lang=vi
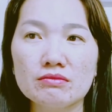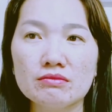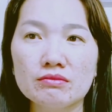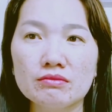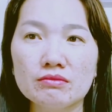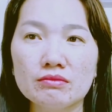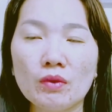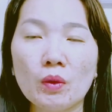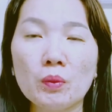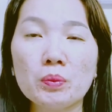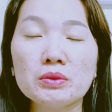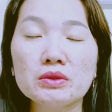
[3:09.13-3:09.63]

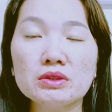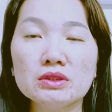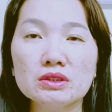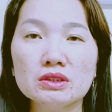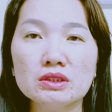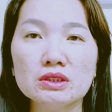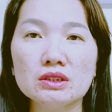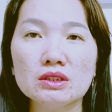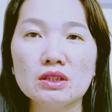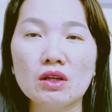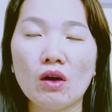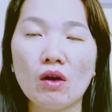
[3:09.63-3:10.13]
một
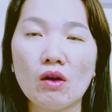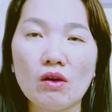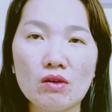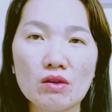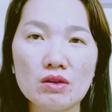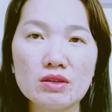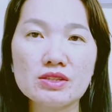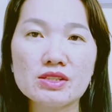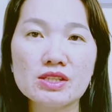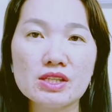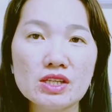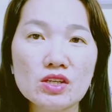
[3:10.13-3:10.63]
người họ
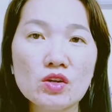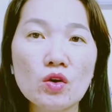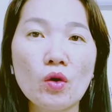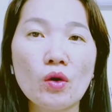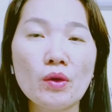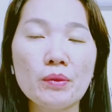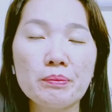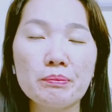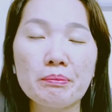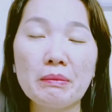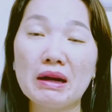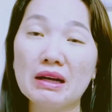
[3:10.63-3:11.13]
chơi
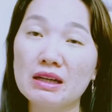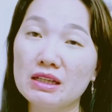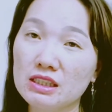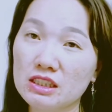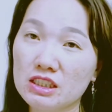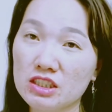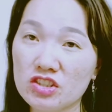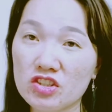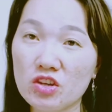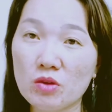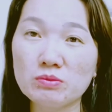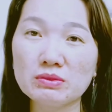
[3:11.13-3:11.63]
gôn
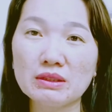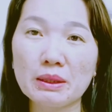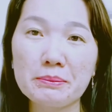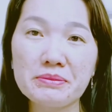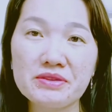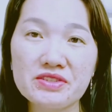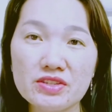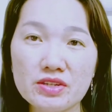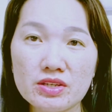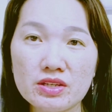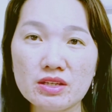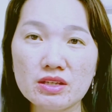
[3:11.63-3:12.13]
bằng trong tâm
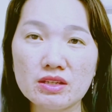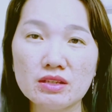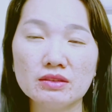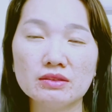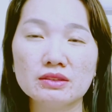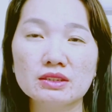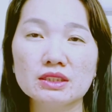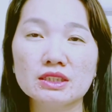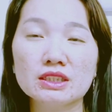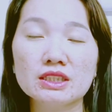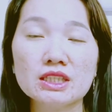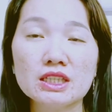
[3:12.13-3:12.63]
trí
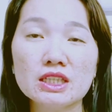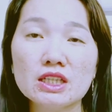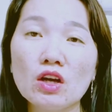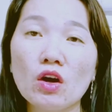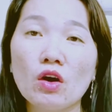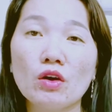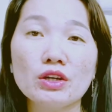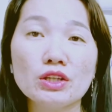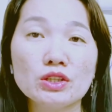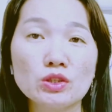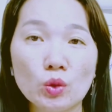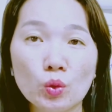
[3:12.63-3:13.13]
khi
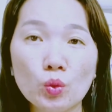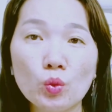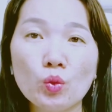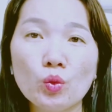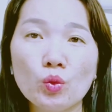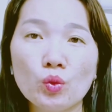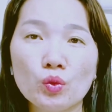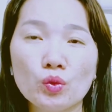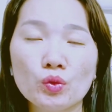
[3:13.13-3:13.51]
họ đi tu